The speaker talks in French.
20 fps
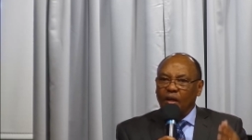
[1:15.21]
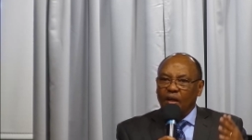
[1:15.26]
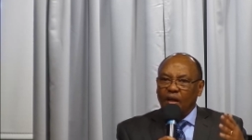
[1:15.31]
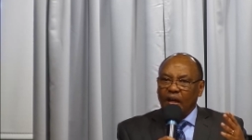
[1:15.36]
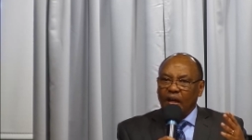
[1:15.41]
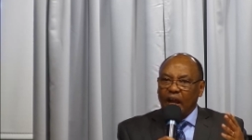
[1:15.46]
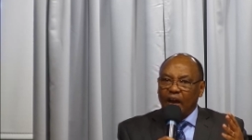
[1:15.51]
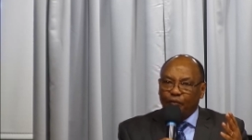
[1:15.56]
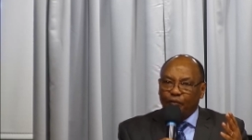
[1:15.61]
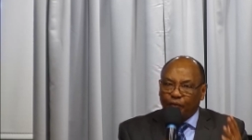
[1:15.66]

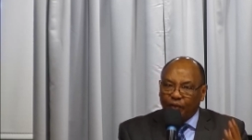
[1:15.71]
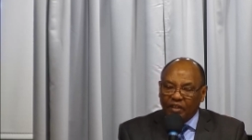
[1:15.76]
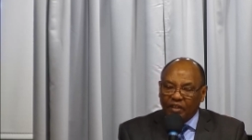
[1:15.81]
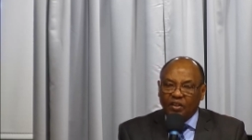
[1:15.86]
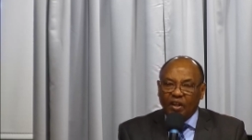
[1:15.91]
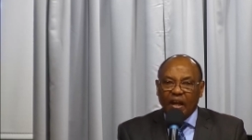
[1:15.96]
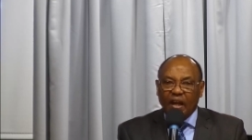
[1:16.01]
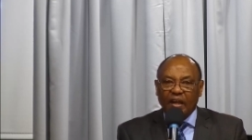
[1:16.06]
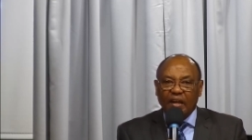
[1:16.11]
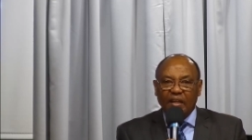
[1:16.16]
la fin de
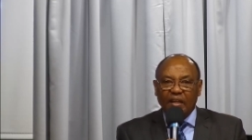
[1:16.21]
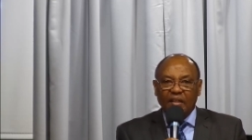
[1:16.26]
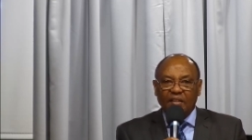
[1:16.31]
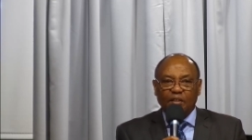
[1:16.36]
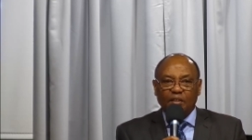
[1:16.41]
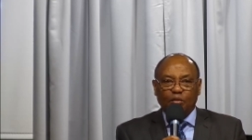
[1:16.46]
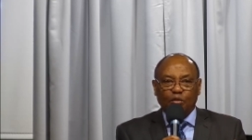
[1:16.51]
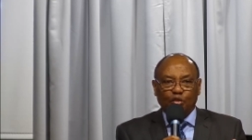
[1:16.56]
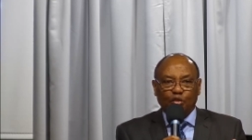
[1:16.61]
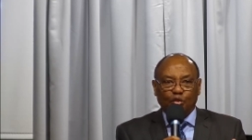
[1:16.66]
l'année,
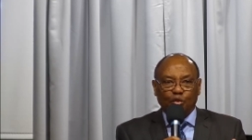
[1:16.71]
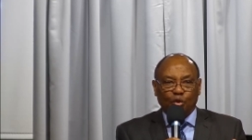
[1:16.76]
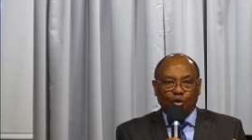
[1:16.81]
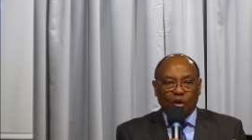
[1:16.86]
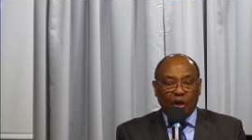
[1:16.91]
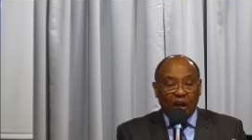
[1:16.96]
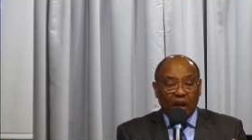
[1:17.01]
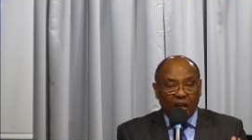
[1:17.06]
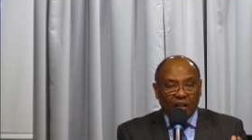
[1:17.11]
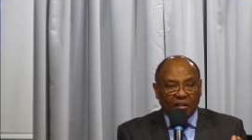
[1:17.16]
c'est toujours
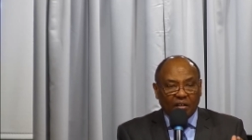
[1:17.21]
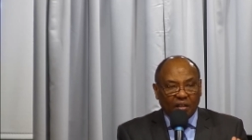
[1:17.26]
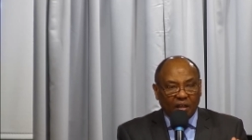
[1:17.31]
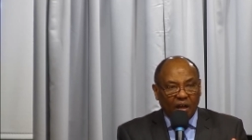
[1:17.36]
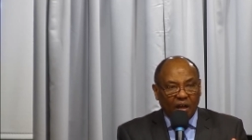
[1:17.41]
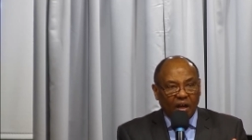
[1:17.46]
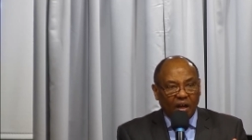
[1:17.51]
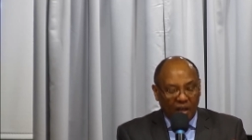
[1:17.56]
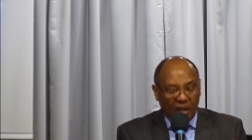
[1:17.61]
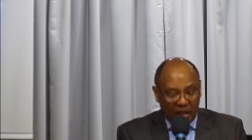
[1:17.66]
un
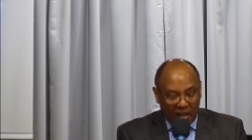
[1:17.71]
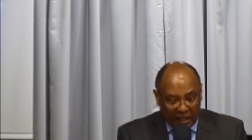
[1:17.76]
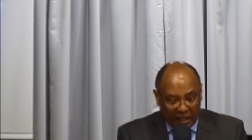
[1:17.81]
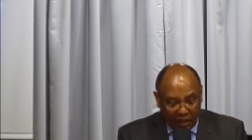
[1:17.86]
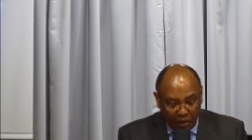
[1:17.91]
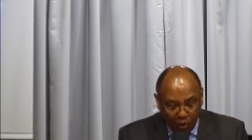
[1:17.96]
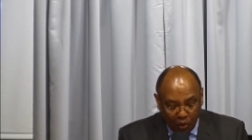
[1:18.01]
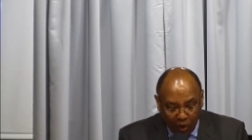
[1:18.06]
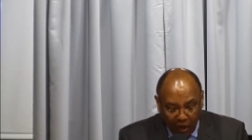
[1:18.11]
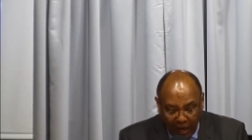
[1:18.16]
temps qui
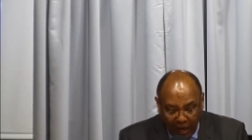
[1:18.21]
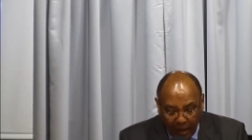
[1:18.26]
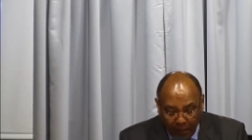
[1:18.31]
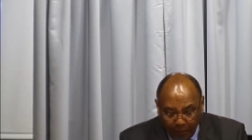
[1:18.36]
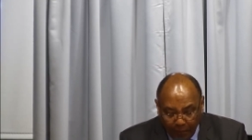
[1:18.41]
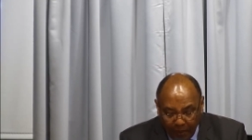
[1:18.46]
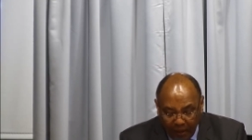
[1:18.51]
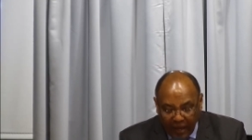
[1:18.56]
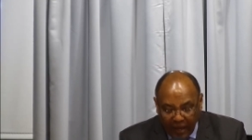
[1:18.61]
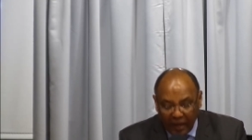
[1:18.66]
nous
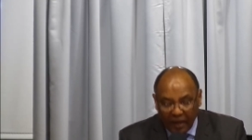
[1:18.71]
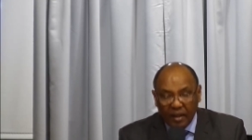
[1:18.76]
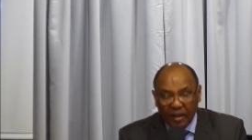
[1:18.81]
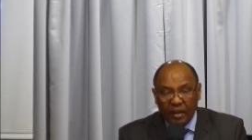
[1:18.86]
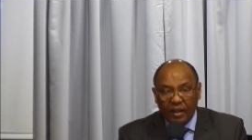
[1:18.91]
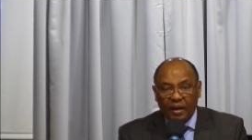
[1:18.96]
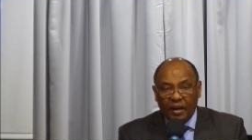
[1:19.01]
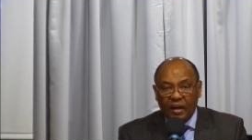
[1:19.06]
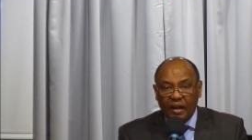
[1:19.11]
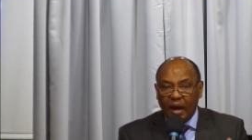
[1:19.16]
rappelle
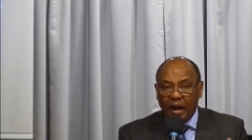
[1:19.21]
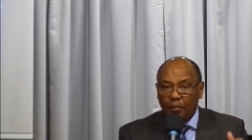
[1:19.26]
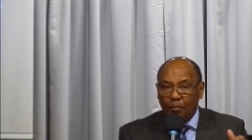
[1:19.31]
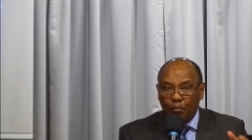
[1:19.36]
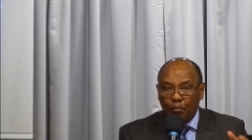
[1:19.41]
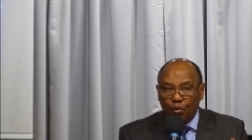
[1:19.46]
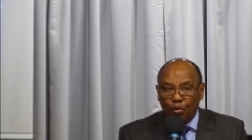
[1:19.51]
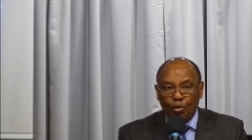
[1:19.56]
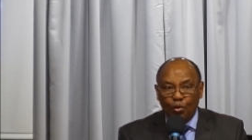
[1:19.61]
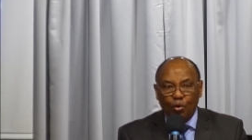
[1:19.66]

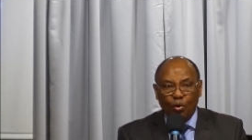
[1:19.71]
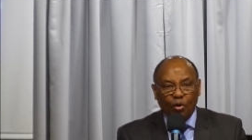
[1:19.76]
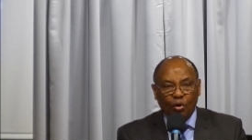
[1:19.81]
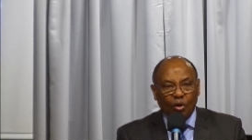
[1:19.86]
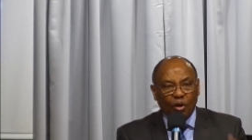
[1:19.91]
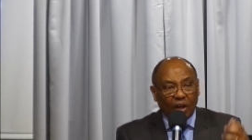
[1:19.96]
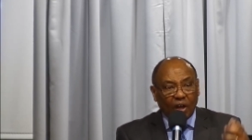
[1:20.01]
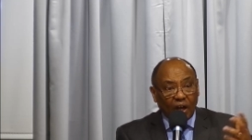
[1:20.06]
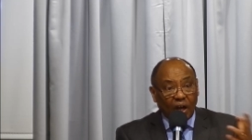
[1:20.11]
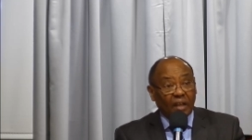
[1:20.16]
l'amour, le
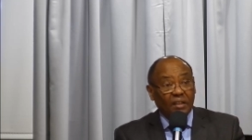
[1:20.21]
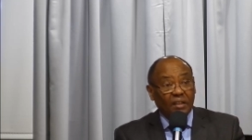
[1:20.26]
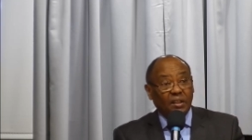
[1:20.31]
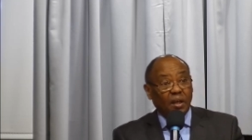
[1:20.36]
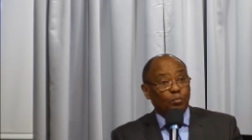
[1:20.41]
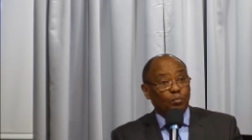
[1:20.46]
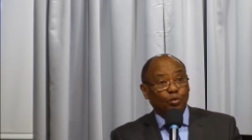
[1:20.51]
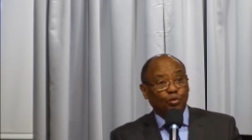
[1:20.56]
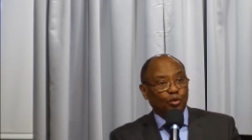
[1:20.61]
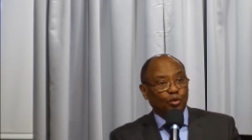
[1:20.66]
grand
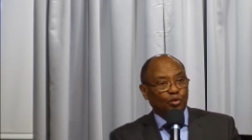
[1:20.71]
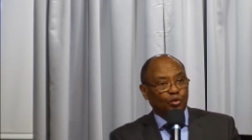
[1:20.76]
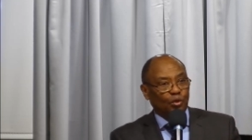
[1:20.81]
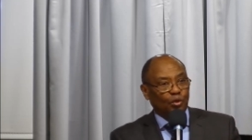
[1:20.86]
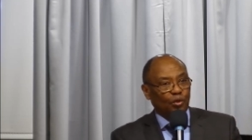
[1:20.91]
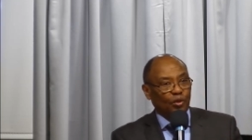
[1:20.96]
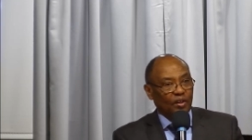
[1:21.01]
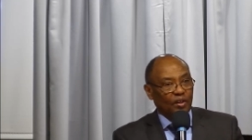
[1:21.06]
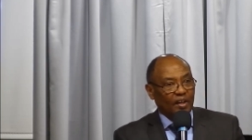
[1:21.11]
amour de Dieu.